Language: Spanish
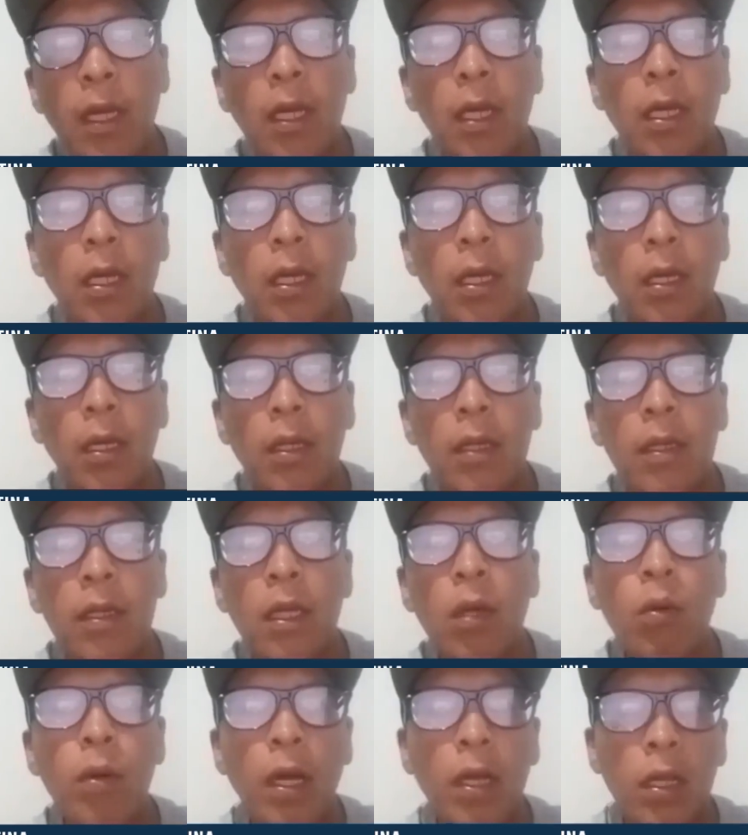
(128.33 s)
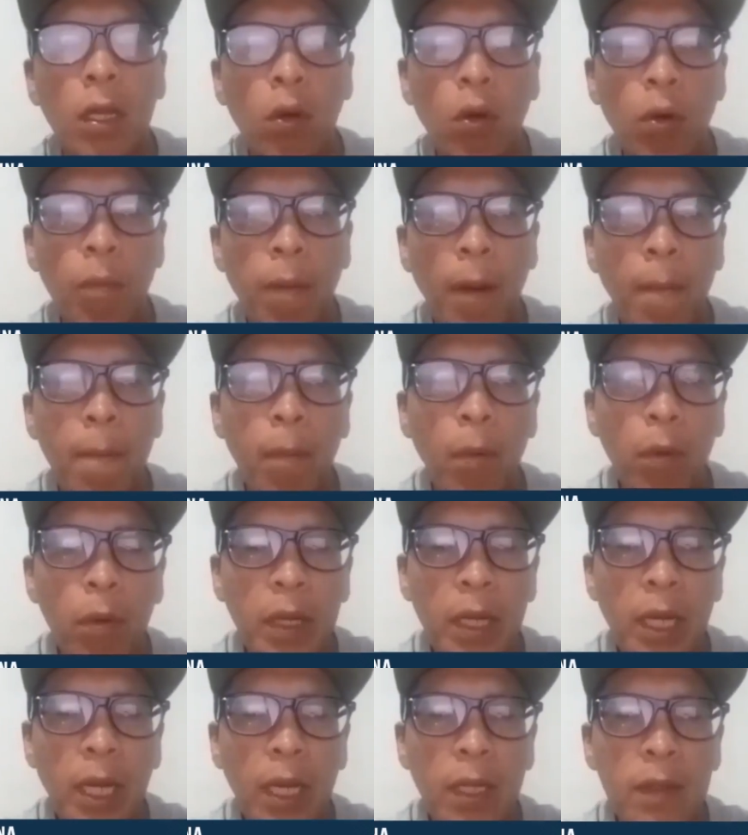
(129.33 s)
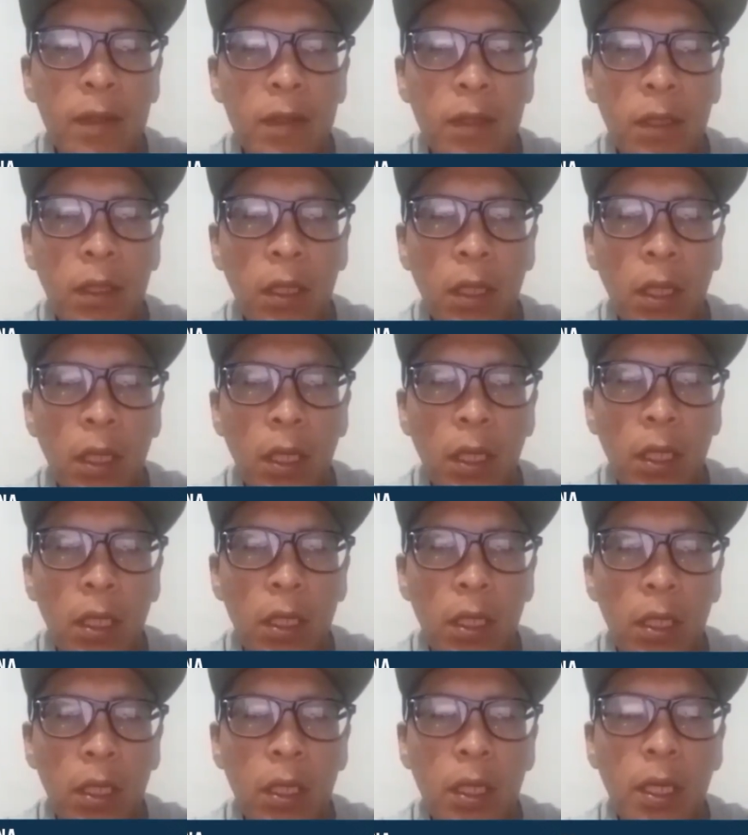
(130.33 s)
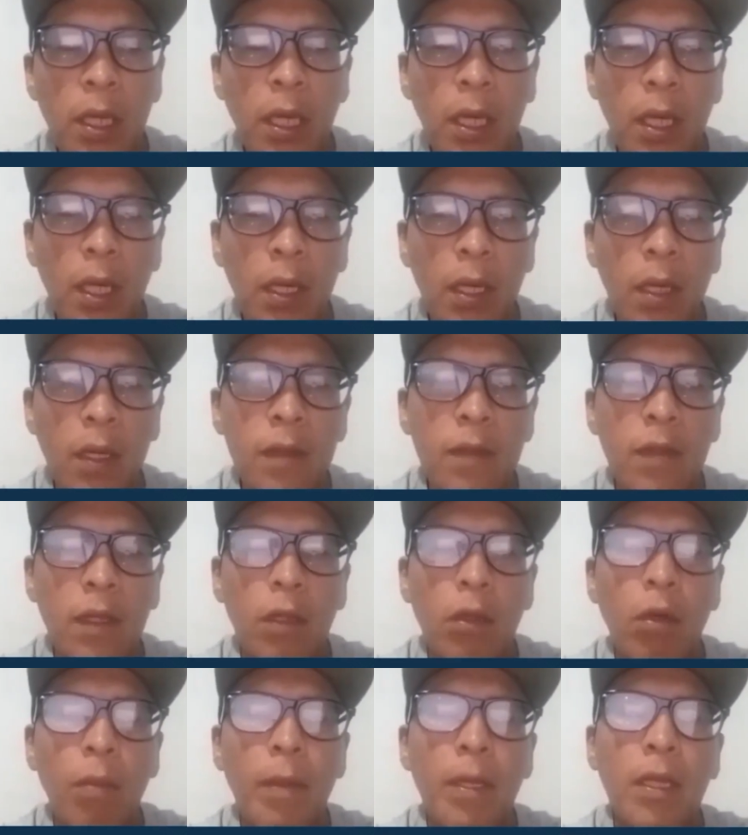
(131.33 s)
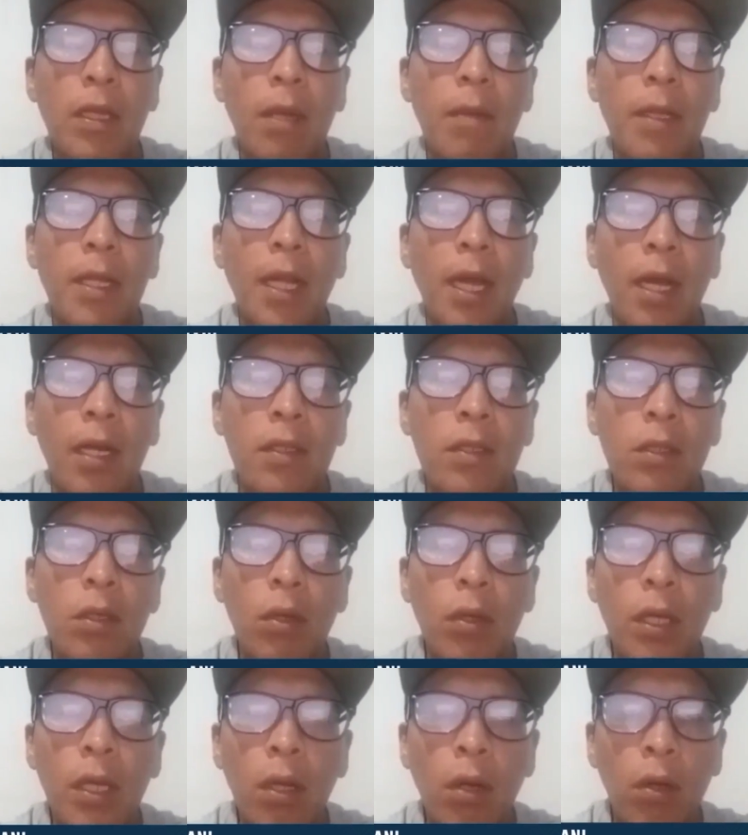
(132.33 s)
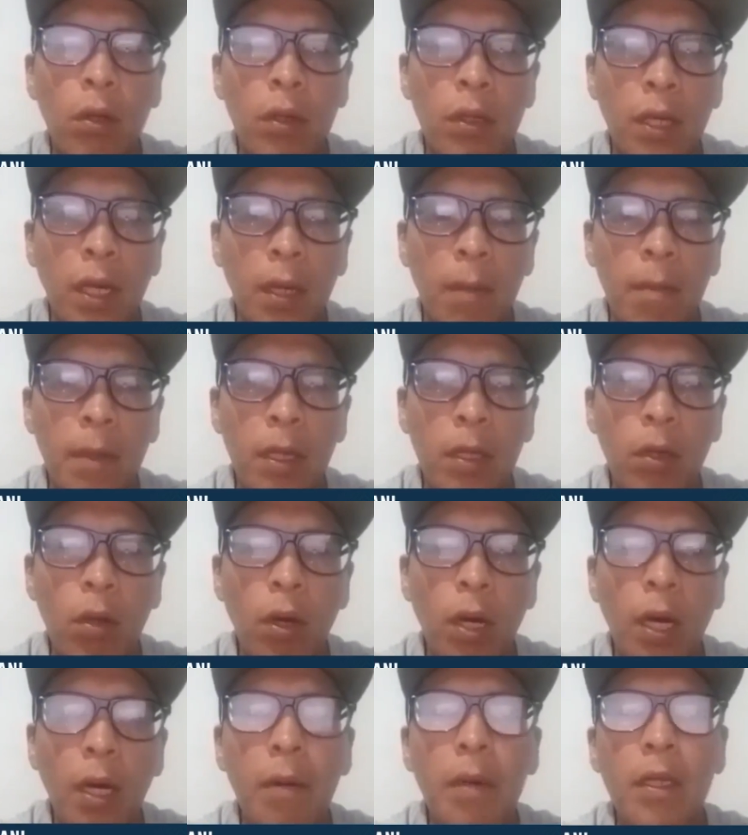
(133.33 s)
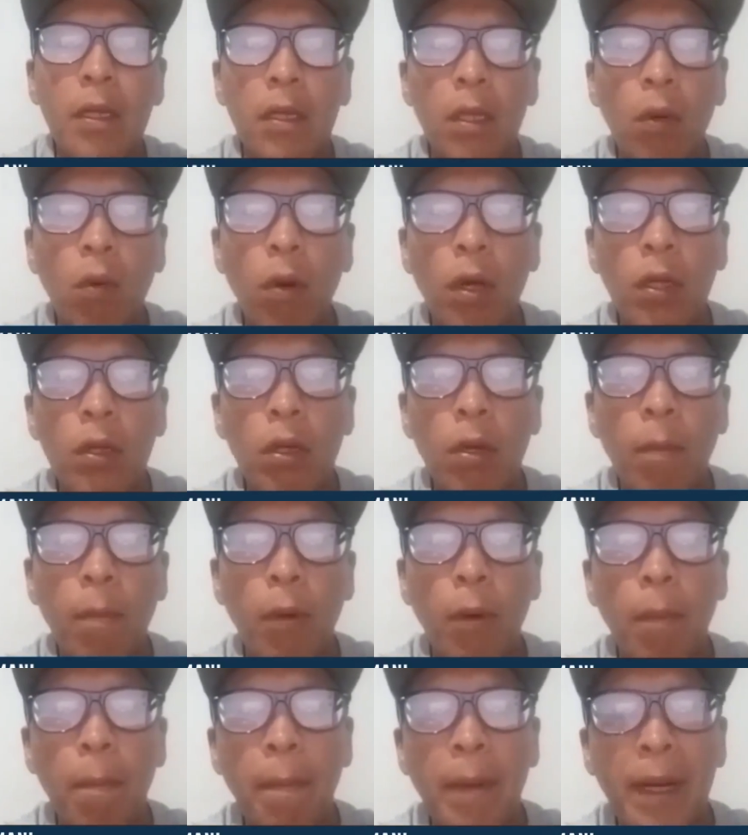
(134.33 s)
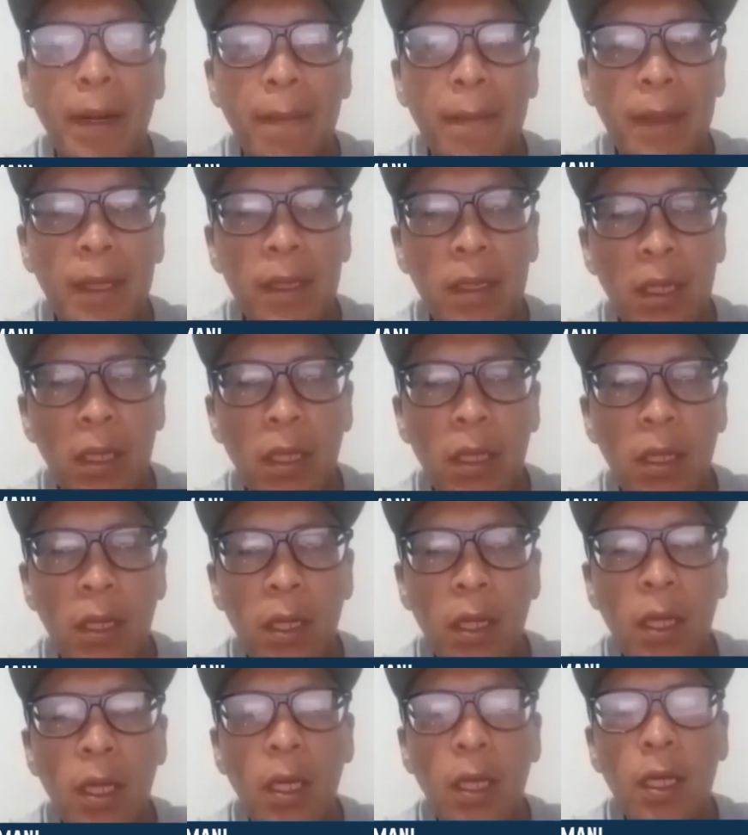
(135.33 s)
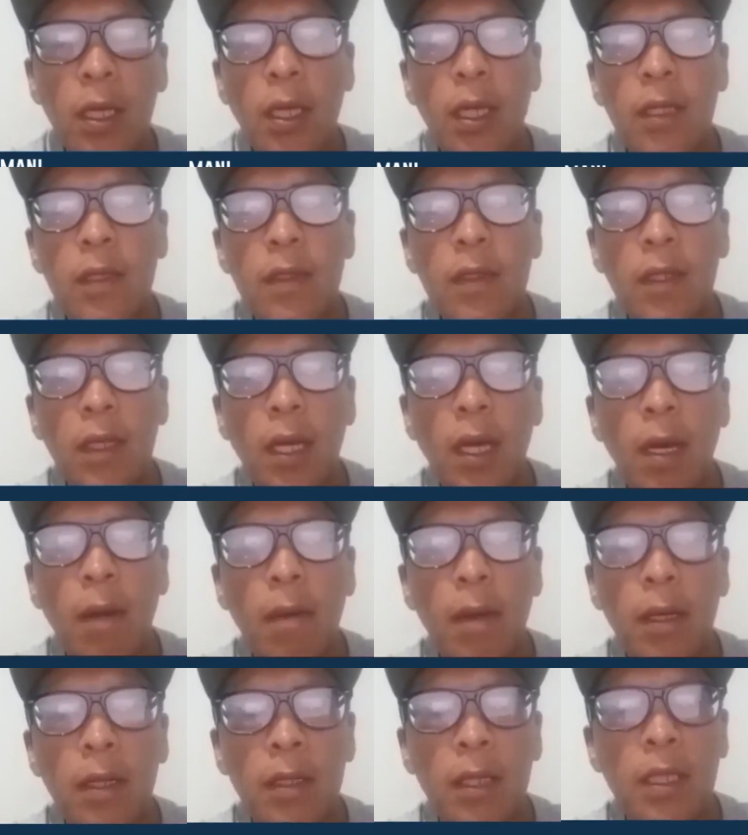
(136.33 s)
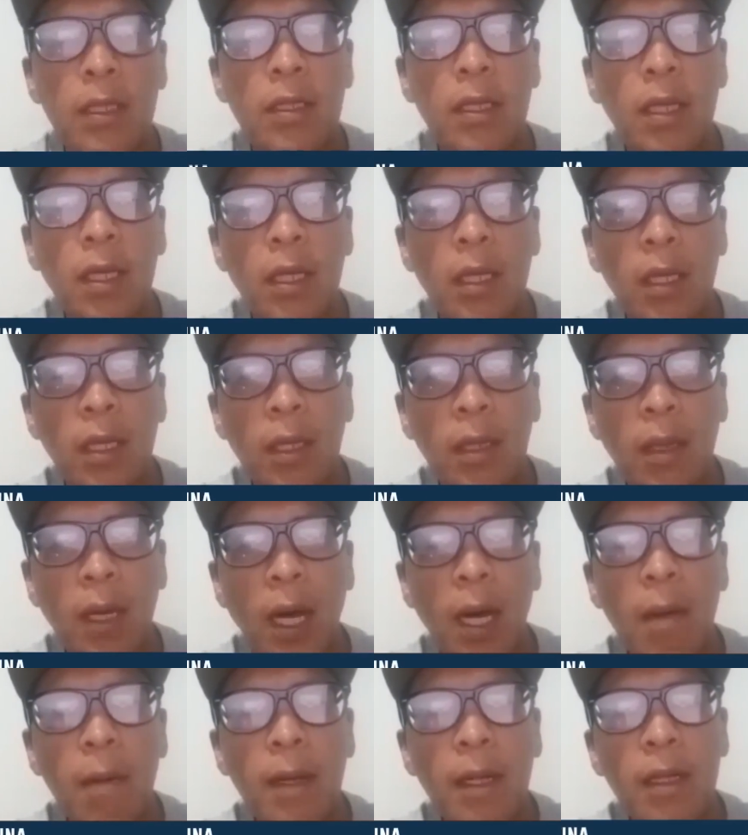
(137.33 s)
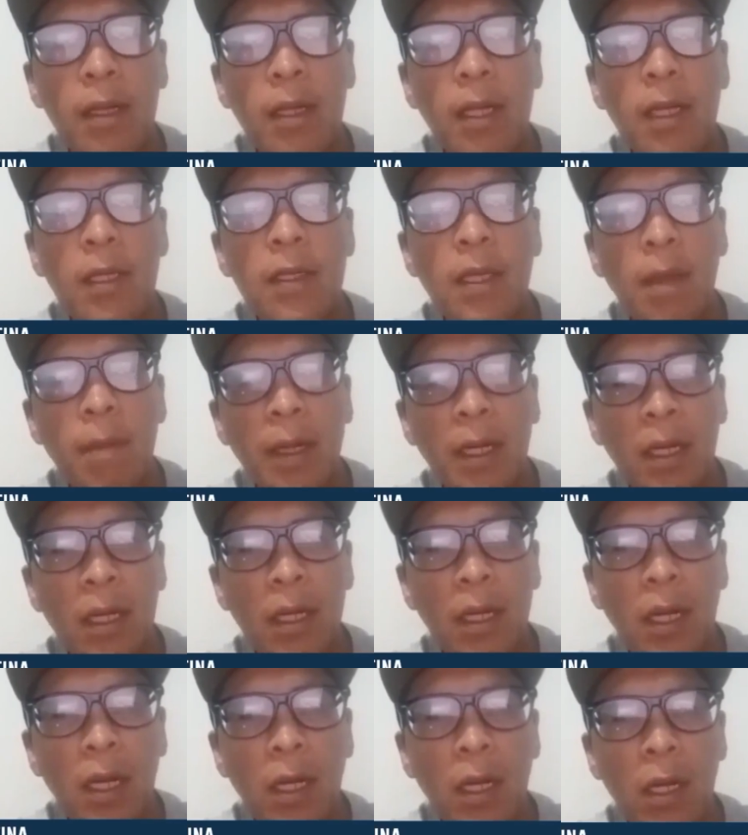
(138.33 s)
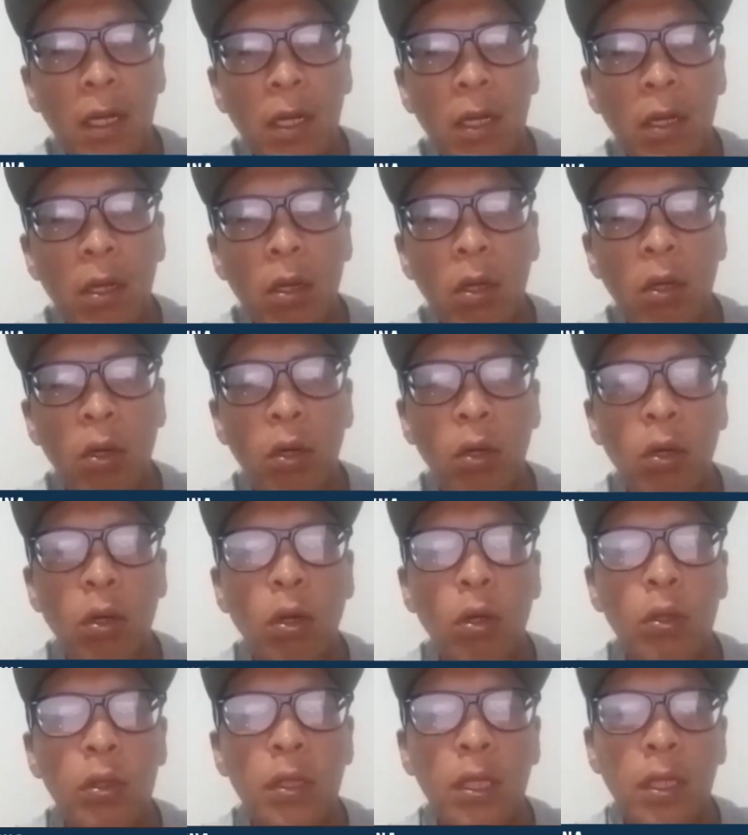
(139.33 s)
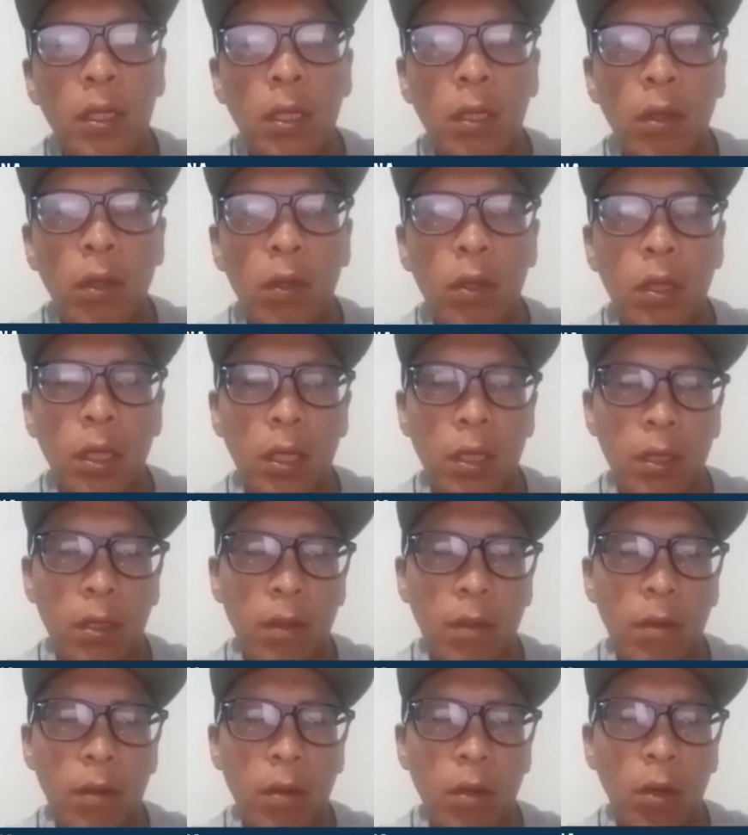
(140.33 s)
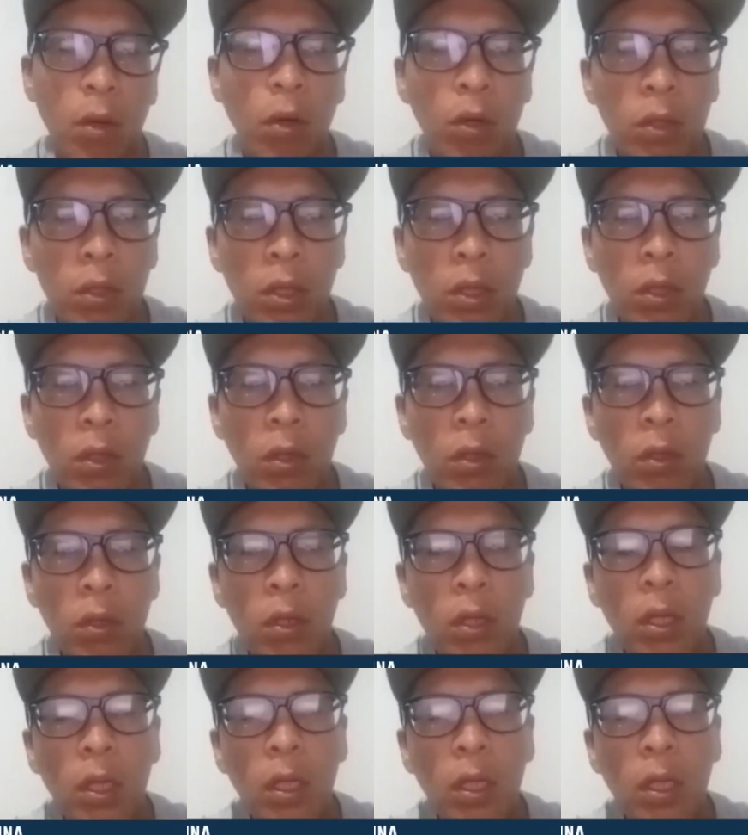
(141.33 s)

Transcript: eh, de unas disculpas públicas y que se tomen también acciones contra el medio A24 por permitir que se, hable, que se hablen de esa manera con contenidos de odio.